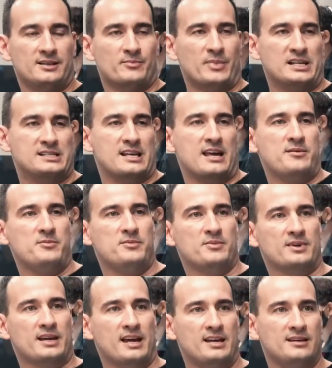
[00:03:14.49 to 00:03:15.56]
mas quem,
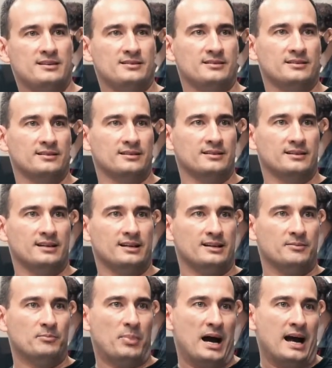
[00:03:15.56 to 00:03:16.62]
quem
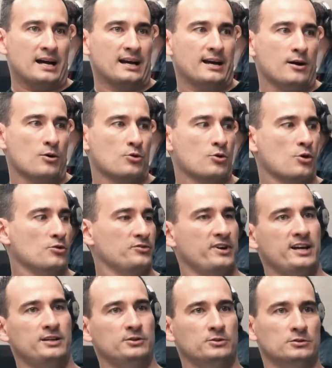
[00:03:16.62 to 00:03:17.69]
paga é o
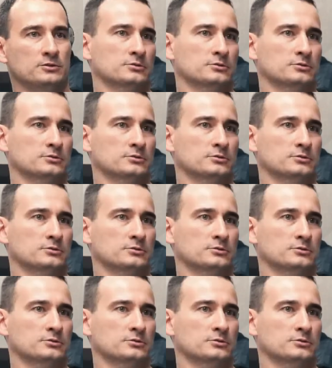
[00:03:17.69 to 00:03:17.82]
convênio